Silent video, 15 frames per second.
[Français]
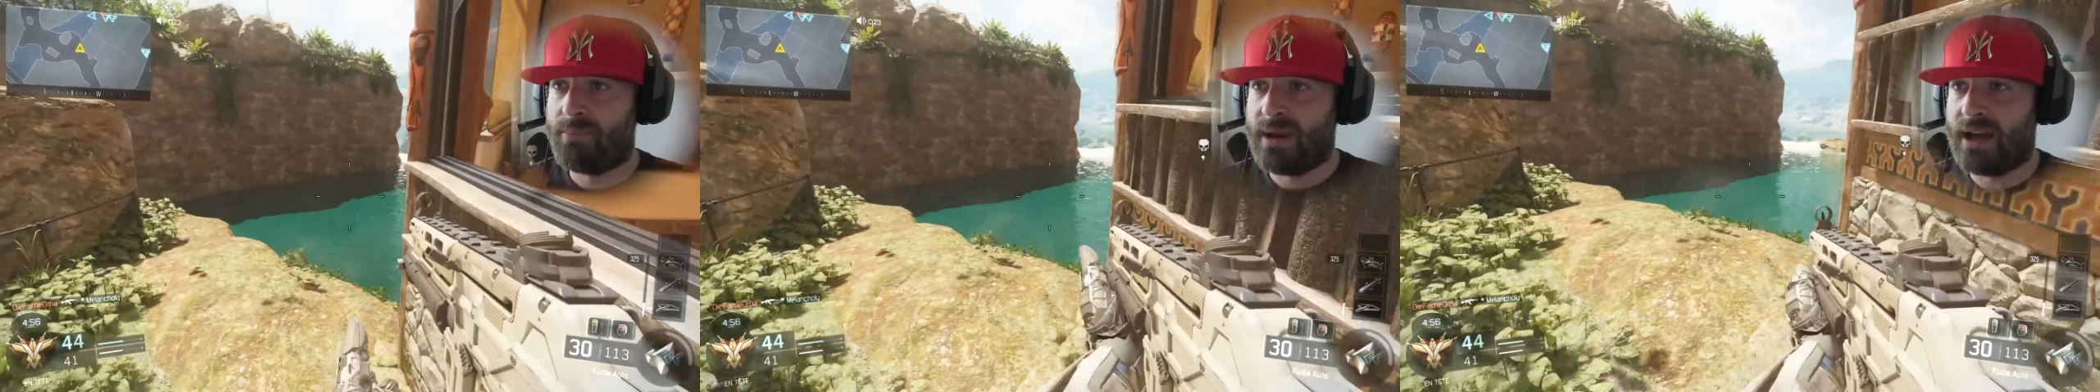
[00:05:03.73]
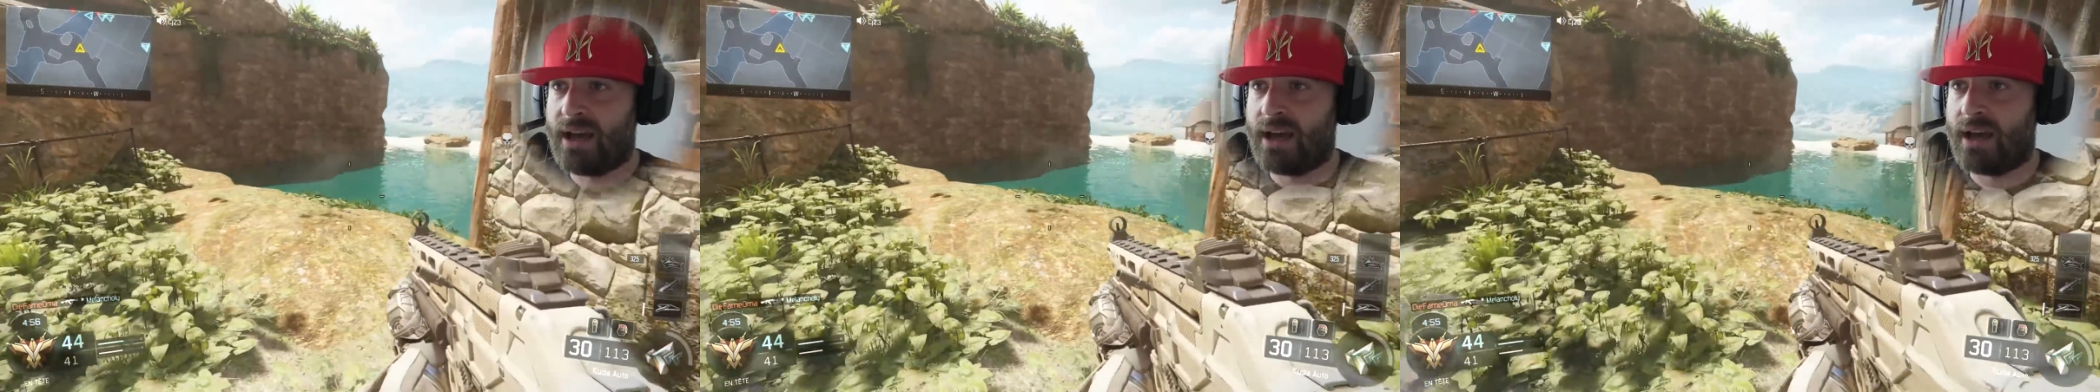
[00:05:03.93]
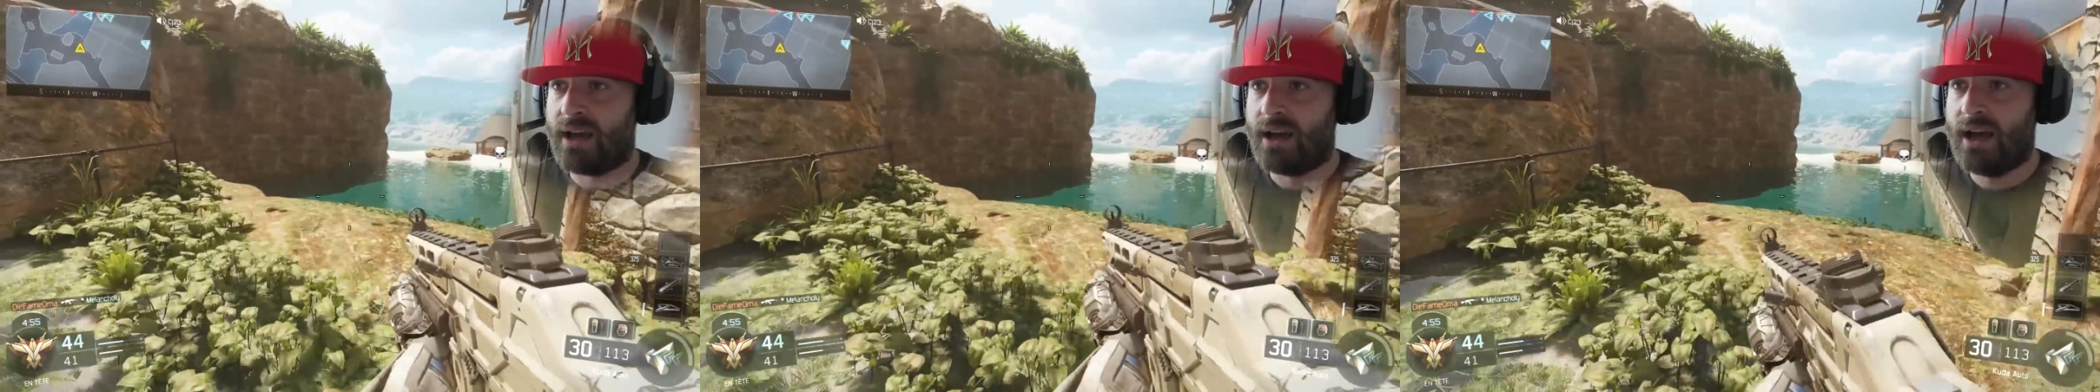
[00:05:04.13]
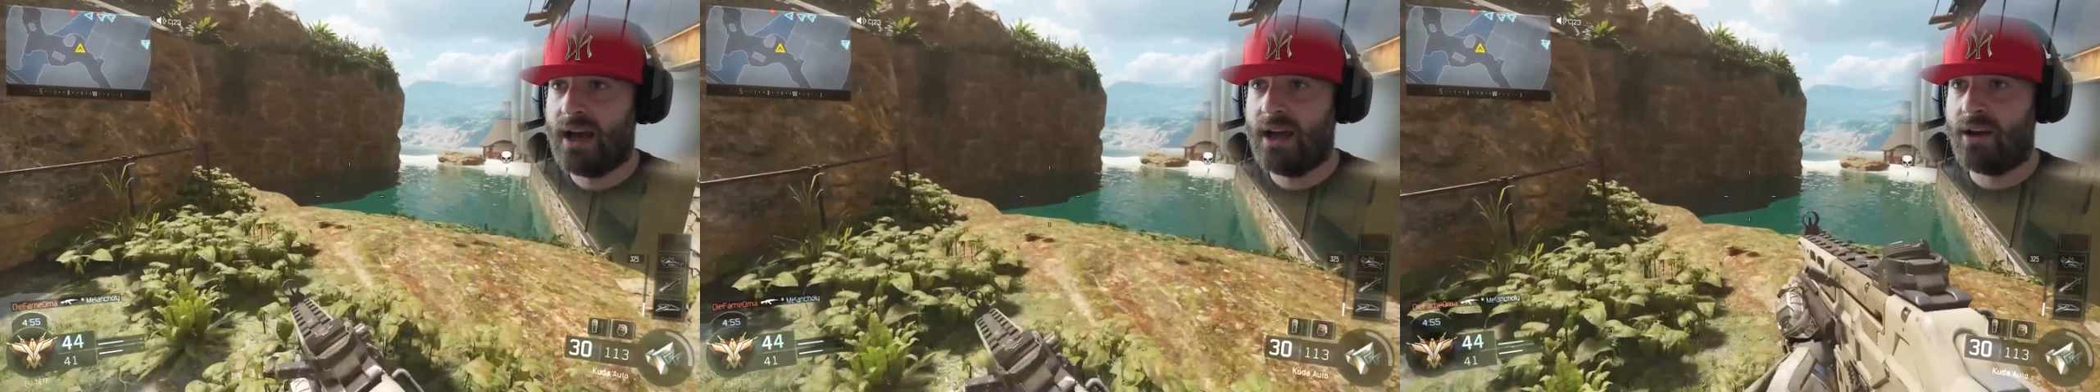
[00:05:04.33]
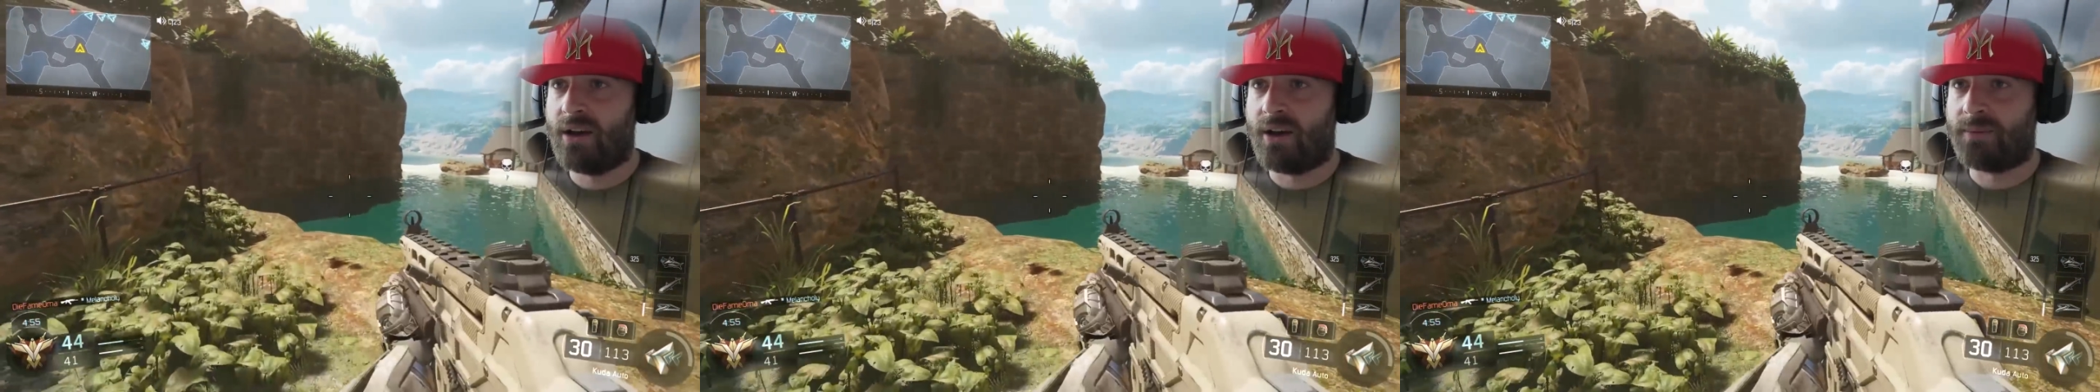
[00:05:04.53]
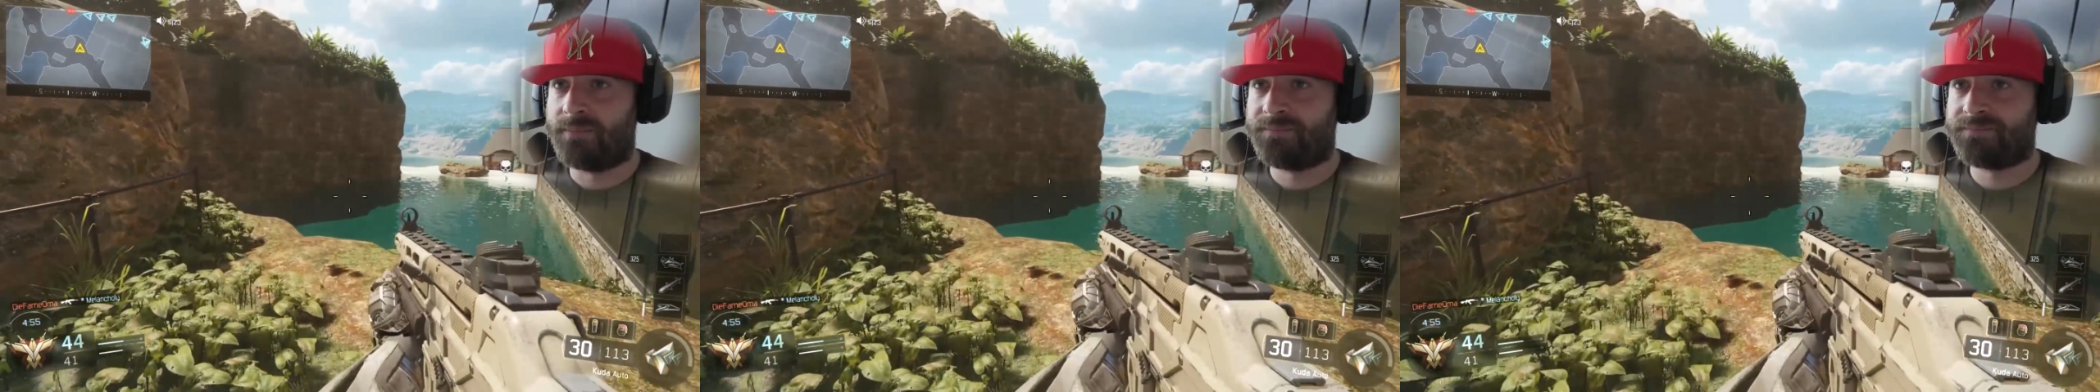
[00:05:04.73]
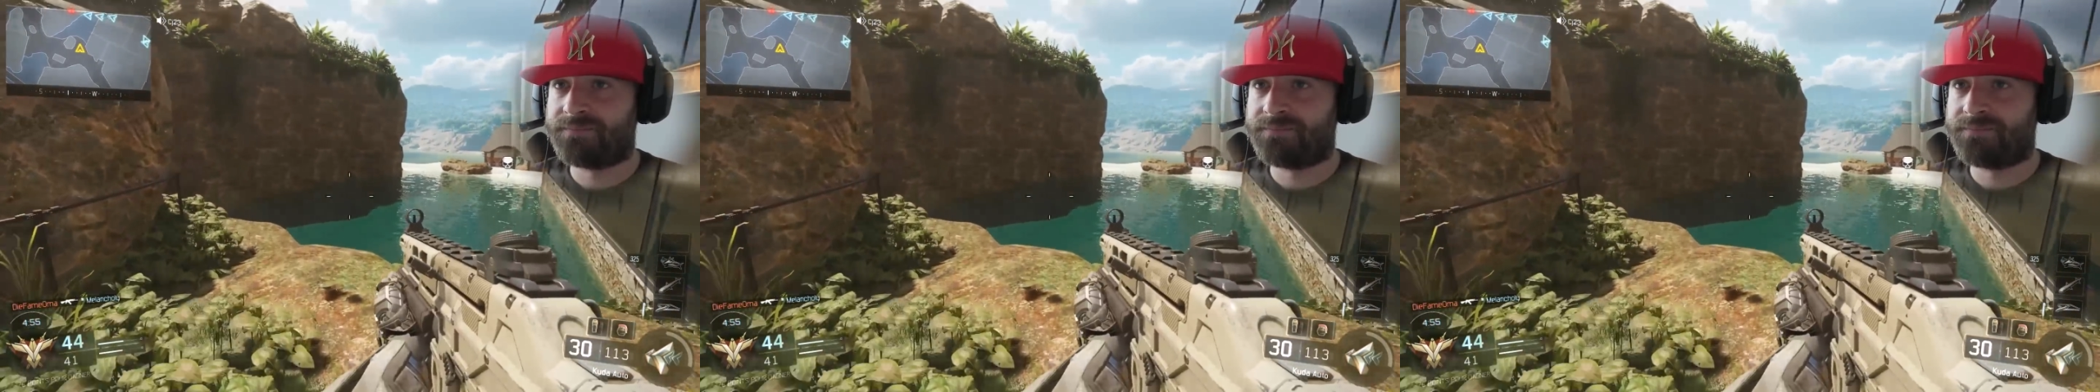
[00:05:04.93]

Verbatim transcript: là. Alors,